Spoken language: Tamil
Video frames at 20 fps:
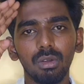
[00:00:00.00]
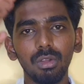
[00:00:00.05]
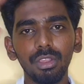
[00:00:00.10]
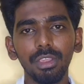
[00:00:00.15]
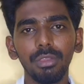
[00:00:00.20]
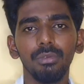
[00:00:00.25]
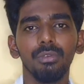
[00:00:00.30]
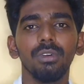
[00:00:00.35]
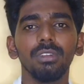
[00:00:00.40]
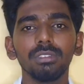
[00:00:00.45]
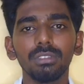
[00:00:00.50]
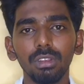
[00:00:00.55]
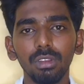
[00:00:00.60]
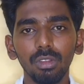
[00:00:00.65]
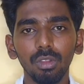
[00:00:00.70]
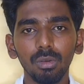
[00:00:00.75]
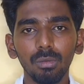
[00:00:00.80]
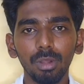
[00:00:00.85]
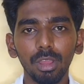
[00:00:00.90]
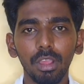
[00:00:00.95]
ஓகே வியூவர்ஸ்
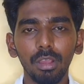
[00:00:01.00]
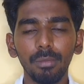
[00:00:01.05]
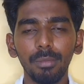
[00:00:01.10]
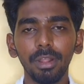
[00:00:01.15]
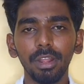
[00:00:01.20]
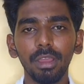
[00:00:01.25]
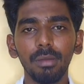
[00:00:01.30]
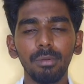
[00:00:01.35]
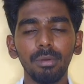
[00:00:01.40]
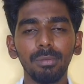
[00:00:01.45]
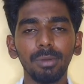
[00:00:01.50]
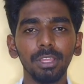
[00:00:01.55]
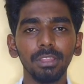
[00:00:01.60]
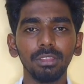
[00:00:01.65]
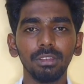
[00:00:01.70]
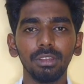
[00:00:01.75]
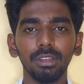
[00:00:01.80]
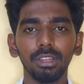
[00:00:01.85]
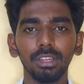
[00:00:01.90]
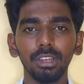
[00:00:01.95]
எல்லோருக்கும் வணக்கம் நாம
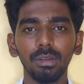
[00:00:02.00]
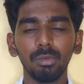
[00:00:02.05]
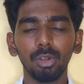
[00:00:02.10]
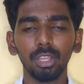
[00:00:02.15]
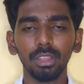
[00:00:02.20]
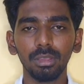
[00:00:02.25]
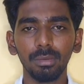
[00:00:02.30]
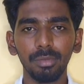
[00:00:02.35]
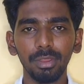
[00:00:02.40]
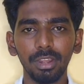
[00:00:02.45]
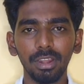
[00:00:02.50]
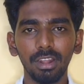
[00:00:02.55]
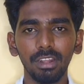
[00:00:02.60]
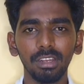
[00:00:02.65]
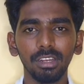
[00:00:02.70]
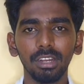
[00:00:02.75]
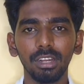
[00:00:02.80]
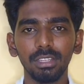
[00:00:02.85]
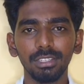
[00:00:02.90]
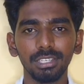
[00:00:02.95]
பார்த்துட்டு இருக்கிறது நம்மளுடைய தமிழ்
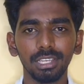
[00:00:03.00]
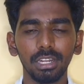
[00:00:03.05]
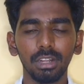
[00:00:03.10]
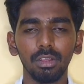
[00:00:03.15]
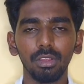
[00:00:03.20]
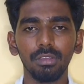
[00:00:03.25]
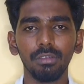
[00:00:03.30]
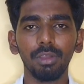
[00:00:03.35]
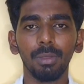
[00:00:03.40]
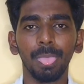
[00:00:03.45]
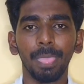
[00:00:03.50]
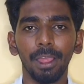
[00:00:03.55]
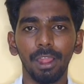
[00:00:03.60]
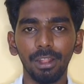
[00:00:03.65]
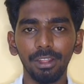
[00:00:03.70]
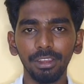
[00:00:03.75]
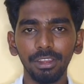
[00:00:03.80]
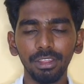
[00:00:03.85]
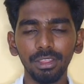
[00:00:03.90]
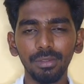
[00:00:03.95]
ஆளினால் சேனல் ஓகேவா
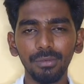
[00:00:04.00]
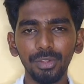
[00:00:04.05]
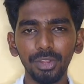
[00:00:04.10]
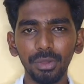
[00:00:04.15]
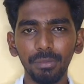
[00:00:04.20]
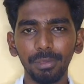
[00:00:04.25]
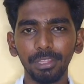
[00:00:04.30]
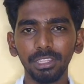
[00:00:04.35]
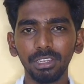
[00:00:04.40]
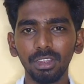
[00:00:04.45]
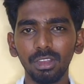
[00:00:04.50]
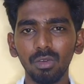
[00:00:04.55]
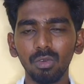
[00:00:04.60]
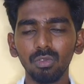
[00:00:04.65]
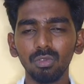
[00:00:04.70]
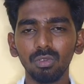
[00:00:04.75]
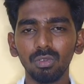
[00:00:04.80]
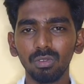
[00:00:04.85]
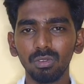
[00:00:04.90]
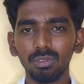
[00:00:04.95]
அண்ட் இன்றைக்கி வீடியோ பார்த்தீங்கன்னா
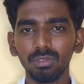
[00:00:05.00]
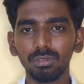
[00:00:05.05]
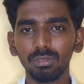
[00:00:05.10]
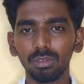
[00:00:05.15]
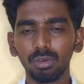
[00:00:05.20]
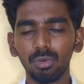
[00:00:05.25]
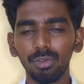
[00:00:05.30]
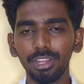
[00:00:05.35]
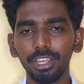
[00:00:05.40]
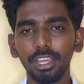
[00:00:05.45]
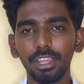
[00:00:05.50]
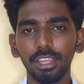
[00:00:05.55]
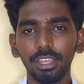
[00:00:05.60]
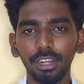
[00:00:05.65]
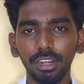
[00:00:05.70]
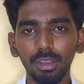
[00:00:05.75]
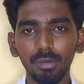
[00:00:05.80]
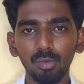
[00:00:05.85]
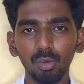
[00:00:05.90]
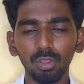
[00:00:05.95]
கொஞ்சம் குட்டியாக தான்
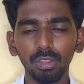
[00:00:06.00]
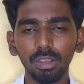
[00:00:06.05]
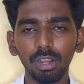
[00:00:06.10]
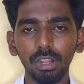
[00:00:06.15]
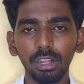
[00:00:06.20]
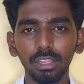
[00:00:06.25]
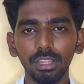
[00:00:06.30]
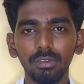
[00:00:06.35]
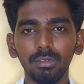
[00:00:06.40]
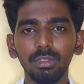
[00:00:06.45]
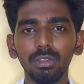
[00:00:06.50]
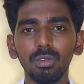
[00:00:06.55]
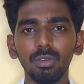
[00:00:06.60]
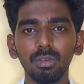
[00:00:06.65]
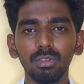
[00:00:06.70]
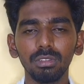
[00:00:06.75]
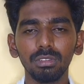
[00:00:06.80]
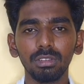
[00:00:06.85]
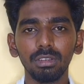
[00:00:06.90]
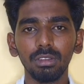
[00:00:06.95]
இருக்க போது அண்ட் இதில் வந்து
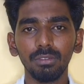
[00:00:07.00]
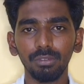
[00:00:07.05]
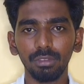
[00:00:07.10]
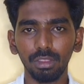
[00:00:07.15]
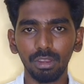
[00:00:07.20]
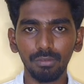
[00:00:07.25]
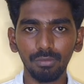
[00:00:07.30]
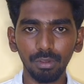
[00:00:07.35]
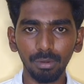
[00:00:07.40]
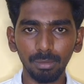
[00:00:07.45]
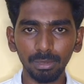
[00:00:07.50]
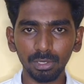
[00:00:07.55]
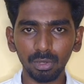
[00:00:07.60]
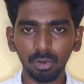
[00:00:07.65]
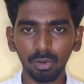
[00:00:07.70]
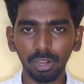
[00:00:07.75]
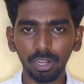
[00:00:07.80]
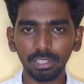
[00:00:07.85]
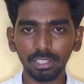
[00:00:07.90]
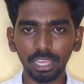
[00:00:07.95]
ஒரு சின்ன இன்ஃபர்மேஷன்
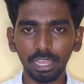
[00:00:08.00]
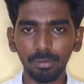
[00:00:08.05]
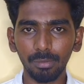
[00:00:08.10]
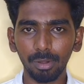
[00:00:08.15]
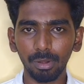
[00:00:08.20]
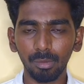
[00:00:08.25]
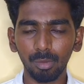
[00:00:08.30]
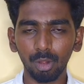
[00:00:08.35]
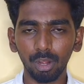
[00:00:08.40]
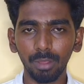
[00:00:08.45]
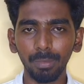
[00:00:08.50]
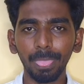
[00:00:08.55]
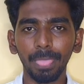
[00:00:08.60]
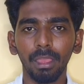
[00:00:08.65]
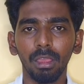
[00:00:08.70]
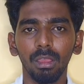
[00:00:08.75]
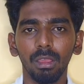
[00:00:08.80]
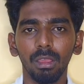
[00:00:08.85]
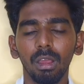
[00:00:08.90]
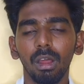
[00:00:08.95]
உங்கள்கிட்ட ஷேர் பண்ண போகிறேன்
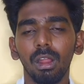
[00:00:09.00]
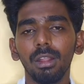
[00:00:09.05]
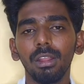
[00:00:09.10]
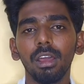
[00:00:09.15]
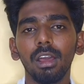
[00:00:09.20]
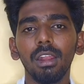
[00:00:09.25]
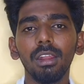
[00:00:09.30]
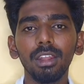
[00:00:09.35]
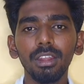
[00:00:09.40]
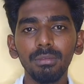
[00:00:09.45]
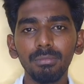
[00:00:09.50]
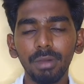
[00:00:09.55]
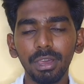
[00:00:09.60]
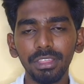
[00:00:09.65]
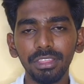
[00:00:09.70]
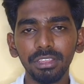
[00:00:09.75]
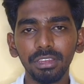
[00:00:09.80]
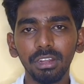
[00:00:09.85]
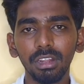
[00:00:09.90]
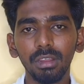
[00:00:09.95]
அண்ட் ஆல்ரெடி
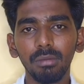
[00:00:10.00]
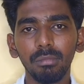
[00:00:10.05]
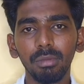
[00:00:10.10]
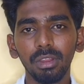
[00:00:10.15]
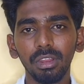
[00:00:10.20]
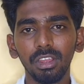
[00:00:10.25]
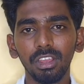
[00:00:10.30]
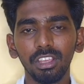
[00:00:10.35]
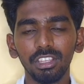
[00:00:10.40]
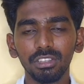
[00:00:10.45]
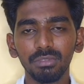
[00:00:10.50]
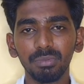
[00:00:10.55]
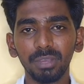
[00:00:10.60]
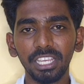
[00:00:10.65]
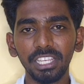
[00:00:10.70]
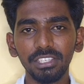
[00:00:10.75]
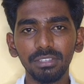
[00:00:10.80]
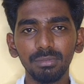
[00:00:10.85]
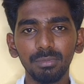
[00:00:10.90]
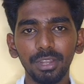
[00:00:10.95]
பார்த்தீங்கன்னா நம்ம
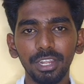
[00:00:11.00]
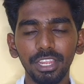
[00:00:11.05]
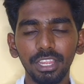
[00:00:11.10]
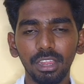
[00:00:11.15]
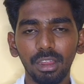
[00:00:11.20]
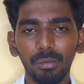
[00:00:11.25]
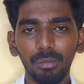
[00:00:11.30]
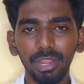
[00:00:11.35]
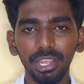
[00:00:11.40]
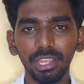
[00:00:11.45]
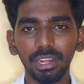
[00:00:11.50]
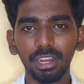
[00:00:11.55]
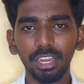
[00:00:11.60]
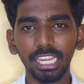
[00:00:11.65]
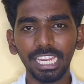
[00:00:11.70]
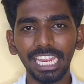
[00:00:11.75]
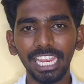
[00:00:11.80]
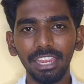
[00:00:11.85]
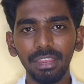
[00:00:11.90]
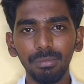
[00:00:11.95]
ஸ்பைஸ் மணி அப்படிங்கிற
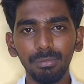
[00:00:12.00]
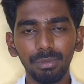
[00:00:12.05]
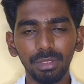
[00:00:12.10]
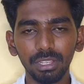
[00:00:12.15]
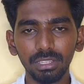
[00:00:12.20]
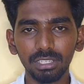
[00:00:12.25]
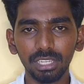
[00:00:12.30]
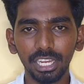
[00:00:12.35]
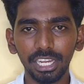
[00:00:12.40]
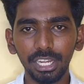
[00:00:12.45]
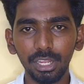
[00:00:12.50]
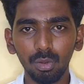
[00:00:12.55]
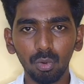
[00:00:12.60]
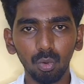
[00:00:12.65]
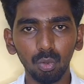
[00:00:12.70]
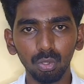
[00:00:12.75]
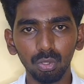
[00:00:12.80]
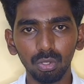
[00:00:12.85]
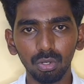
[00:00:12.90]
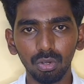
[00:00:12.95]
ஏஇபிஎஸ் ஐடி e
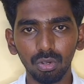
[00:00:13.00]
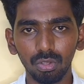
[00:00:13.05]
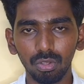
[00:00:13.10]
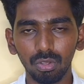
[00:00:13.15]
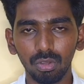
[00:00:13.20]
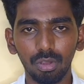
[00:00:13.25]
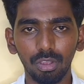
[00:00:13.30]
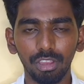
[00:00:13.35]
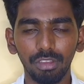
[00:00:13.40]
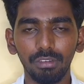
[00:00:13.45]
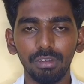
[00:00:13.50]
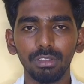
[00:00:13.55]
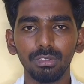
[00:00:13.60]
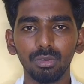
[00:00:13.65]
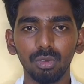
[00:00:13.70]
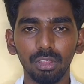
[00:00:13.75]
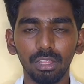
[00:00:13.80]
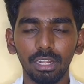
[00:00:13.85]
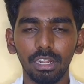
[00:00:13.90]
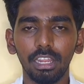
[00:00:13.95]
கொடுத்துட்ருந்தோம் ஓகேவா
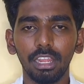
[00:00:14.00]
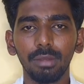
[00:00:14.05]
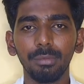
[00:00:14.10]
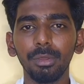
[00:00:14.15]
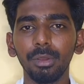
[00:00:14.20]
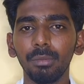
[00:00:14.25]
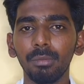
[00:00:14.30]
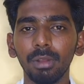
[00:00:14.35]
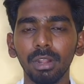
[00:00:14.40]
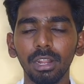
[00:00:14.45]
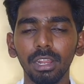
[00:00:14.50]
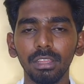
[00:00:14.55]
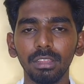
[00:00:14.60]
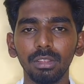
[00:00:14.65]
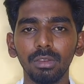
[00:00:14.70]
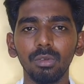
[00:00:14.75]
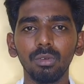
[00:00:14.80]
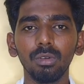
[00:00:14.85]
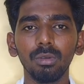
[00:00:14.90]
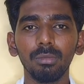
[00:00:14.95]
ஸோ அது எல்லாருக்குமே ரொம்ப நல்லா
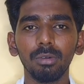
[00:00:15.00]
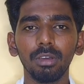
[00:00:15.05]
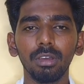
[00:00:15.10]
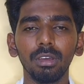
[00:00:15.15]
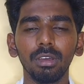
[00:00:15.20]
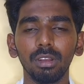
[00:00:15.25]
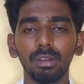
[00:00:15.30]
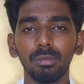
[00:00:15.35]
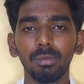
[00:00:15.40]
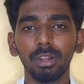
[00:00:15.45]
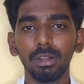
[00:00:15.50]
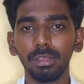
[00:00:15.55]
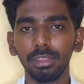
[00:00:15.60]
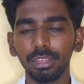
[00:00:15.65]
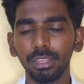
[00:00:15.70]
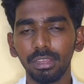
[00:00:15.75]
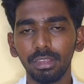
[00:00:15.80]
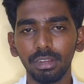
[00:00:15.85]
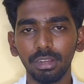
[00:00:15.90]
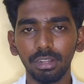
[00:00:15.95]
தெரியும் நம்ம ரொம்ப நாள்
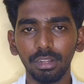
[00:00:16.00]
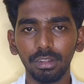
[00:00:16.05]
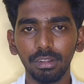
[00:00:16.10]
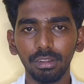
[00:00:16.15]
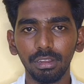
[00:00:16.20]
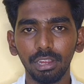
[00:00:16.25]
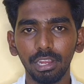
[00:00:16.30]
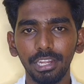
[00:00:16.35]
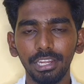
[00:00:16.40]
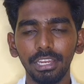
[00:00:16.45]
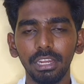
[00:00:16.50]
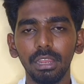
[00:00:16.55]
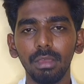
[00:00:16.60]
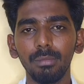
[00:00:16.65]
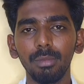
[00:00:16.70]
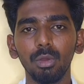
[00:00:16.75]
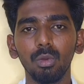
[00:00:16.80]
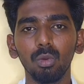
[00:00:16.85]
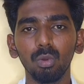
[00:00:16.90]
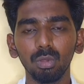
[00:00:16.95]
அந்த ஐடி
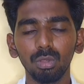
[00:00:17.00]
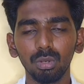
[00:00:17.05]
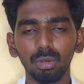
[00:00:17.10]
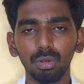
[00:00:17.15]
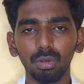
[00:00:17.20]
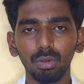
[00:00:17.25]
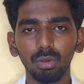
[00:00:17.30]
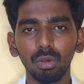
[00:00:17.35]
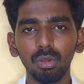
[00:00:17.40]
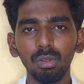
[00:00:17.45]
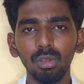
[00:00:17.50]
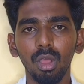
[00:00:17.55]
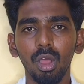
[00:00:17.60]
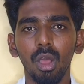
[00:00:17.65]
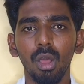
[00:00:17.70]
எல்லாமே கொடுத்துட்ருக்கோம்